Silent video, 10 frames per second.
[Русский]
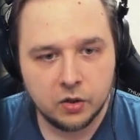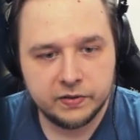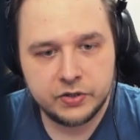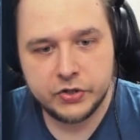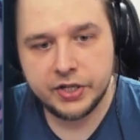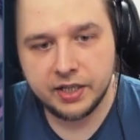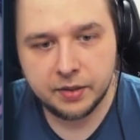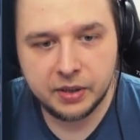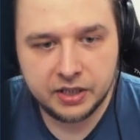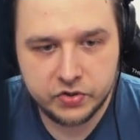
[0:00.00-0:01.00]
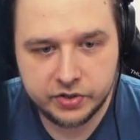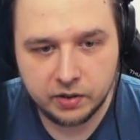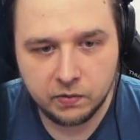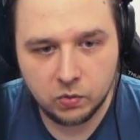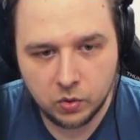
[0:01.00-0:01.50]
увеличение
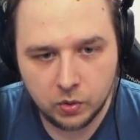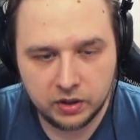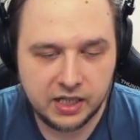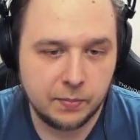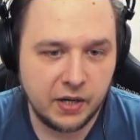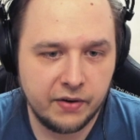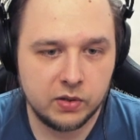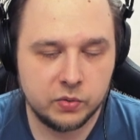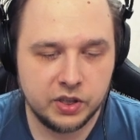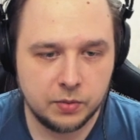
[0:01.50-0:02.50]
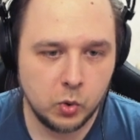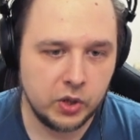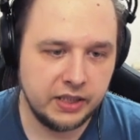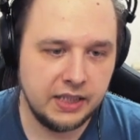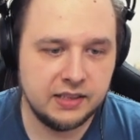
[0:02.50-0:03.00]
магического урона. Как правило, у них
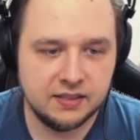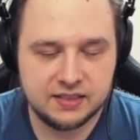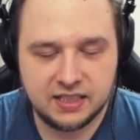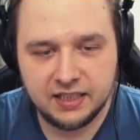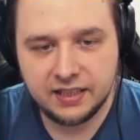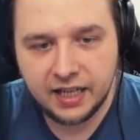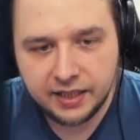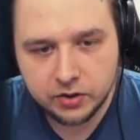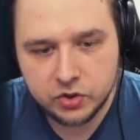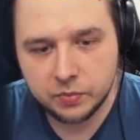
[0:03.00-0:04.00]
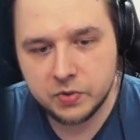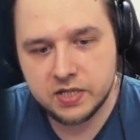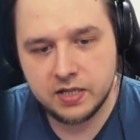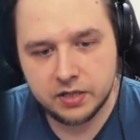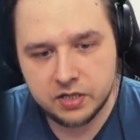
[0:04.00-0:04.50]
много каких-то заклинаний,
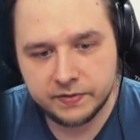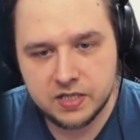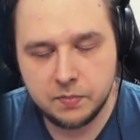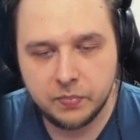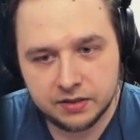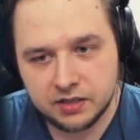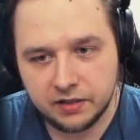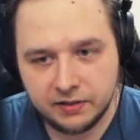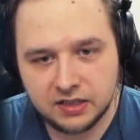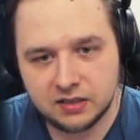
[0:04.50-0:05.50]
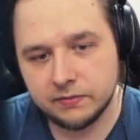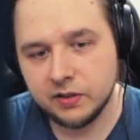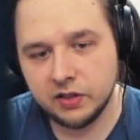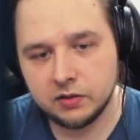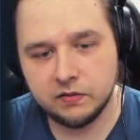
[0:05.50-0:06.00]
чтобы сдерживать и раскрывать
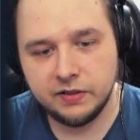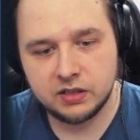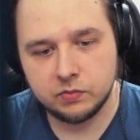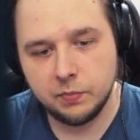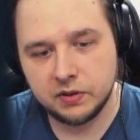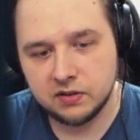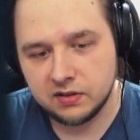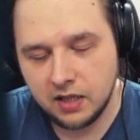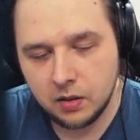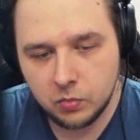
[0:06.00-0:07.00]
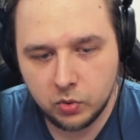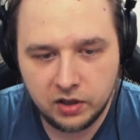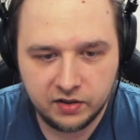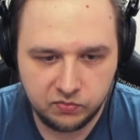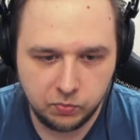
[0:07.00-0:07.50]
свой, весь свой потенциал
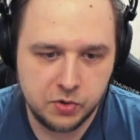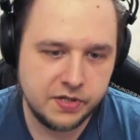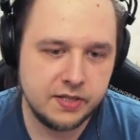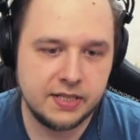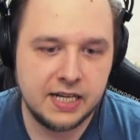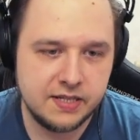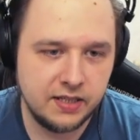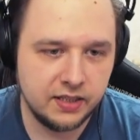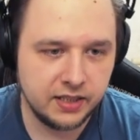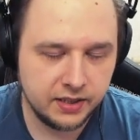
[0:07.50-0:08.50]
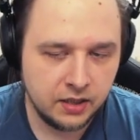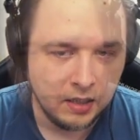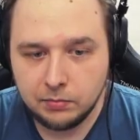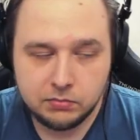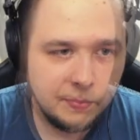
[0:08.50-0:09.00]
более в поздней стадии игры.
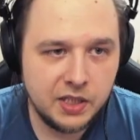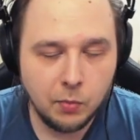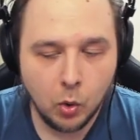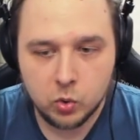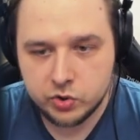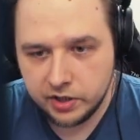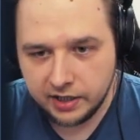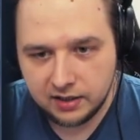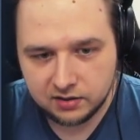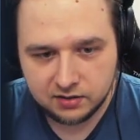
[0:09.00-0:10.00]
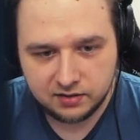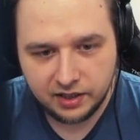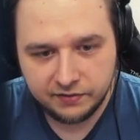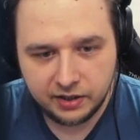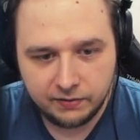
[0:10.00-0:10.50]
Там с ними не можешь никак
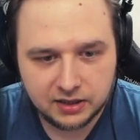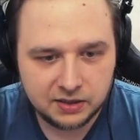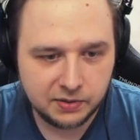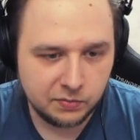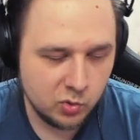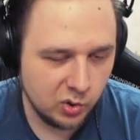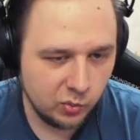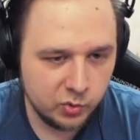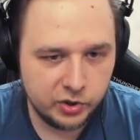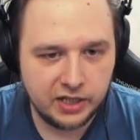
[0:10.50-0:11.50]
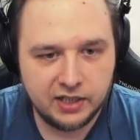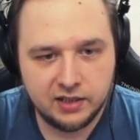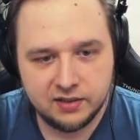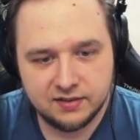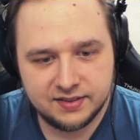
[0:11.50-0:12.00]
соревноваться, потому что куча
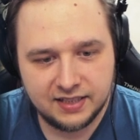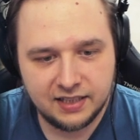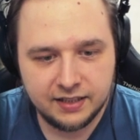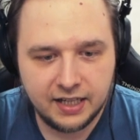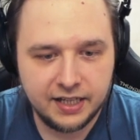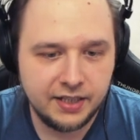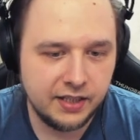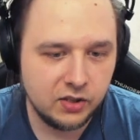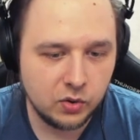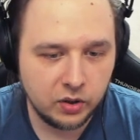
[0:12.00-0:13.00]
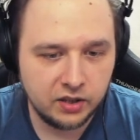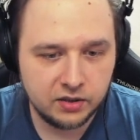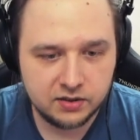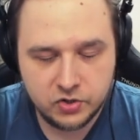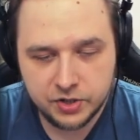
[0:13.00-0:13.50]
каких-то заклинаний,
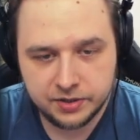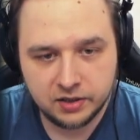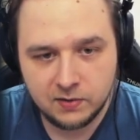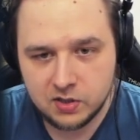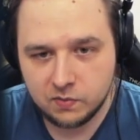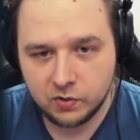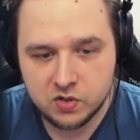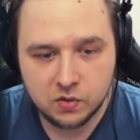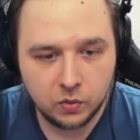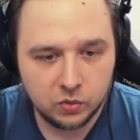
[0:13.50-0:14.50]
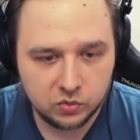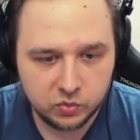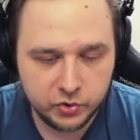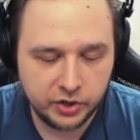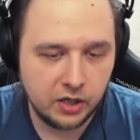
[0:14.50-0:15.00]
которые чистят весь твой стол,
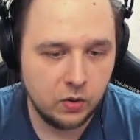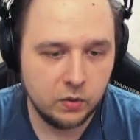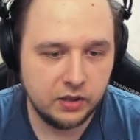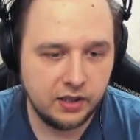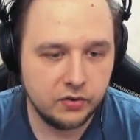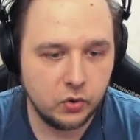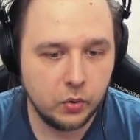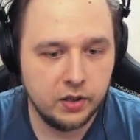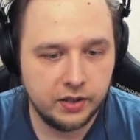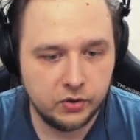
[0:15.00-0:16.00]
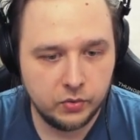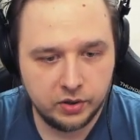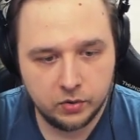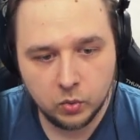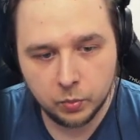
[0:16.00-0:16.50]
куча какого-то контроля,
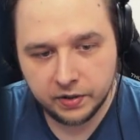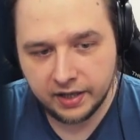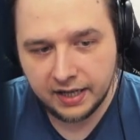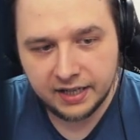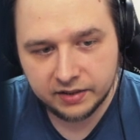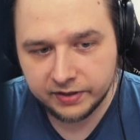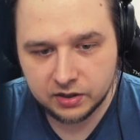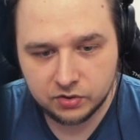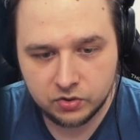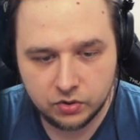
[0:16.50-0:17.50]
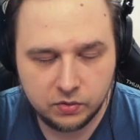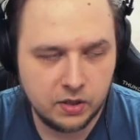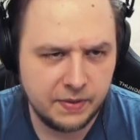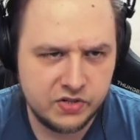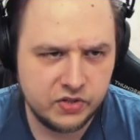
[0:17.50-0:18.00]
который убирает твоих существ.
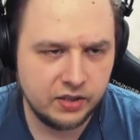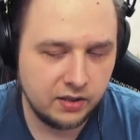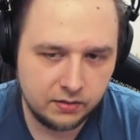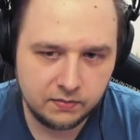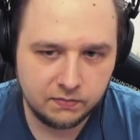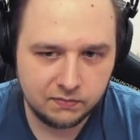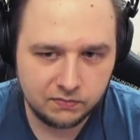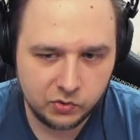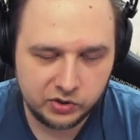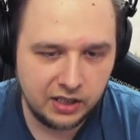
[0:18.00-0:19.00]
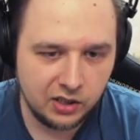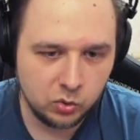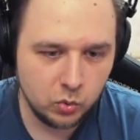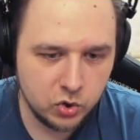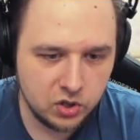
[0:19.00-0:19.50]
Ну, опять же, это то есть
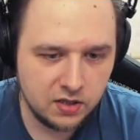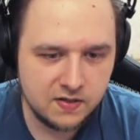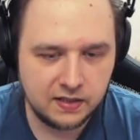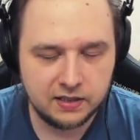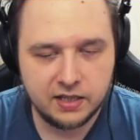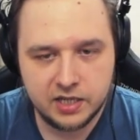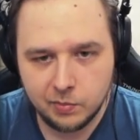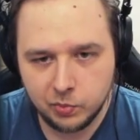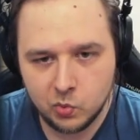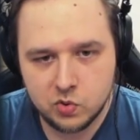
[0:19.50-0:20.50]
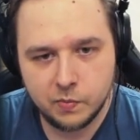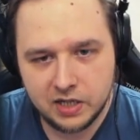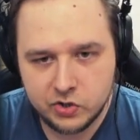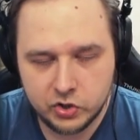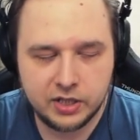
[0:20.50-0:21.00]
какие-то точечные заклинания, плюс
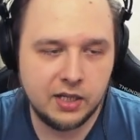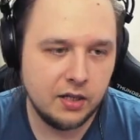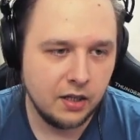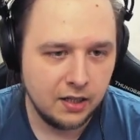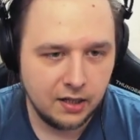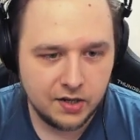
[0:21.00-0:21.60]
большие